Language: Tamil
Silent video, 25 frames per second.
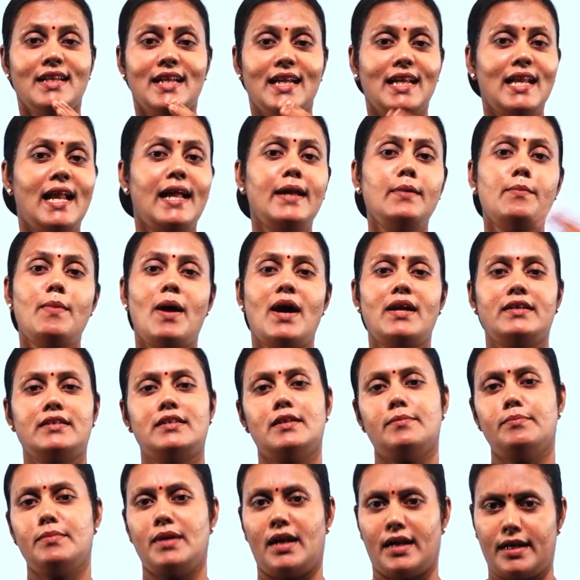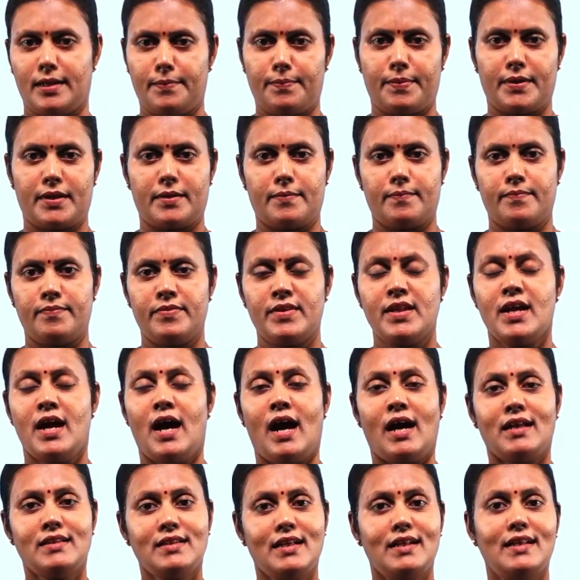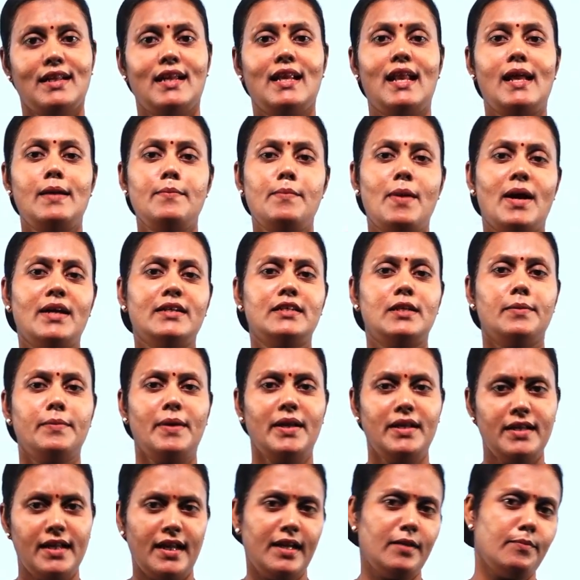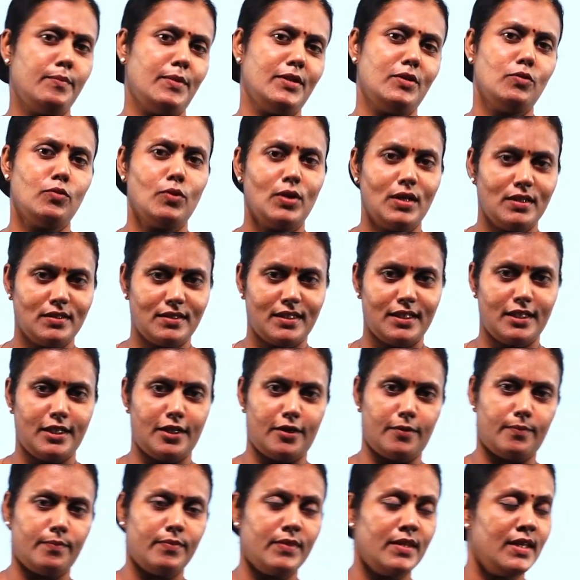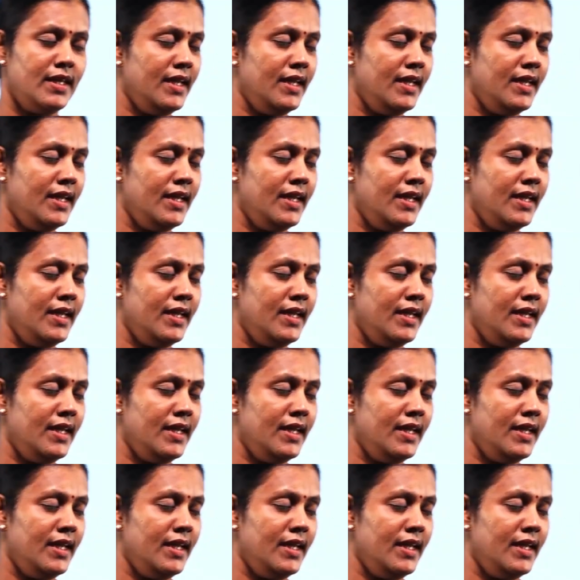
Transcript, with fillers: நிலை மாற்றம் நடைபெறும் அந்த நிலை மாற்றம் என்ன என்பது உங்களுக்கு தெரியும்